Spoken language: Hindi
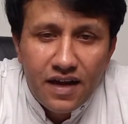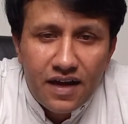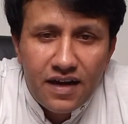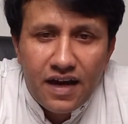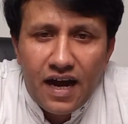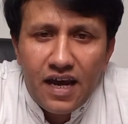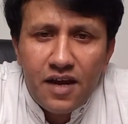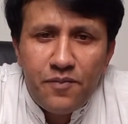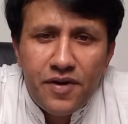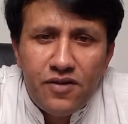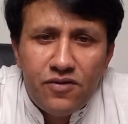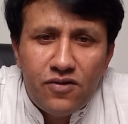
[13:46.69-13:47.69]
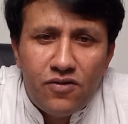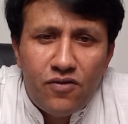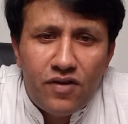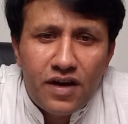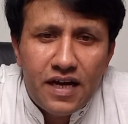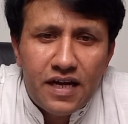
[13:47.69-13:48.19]
लाइव वीडियो
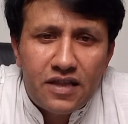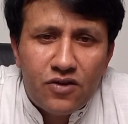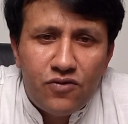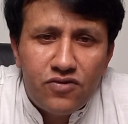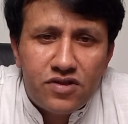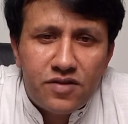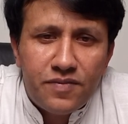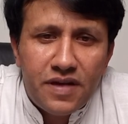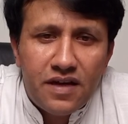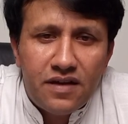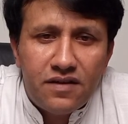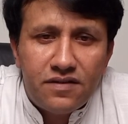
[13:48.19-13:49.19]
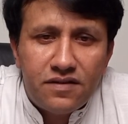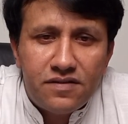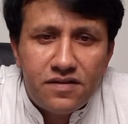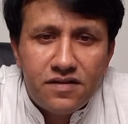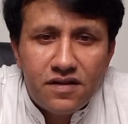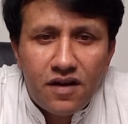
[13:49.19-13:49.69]
होंगे तो उसमें
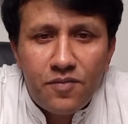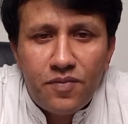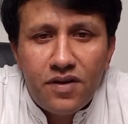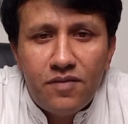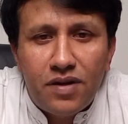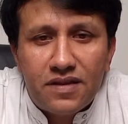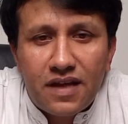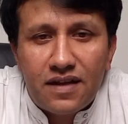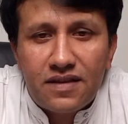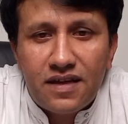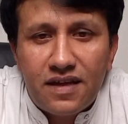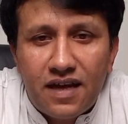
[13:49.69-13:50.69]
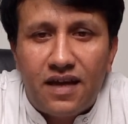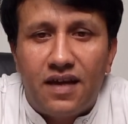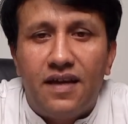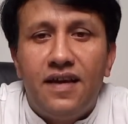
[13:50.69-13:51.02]
सब बताते हैं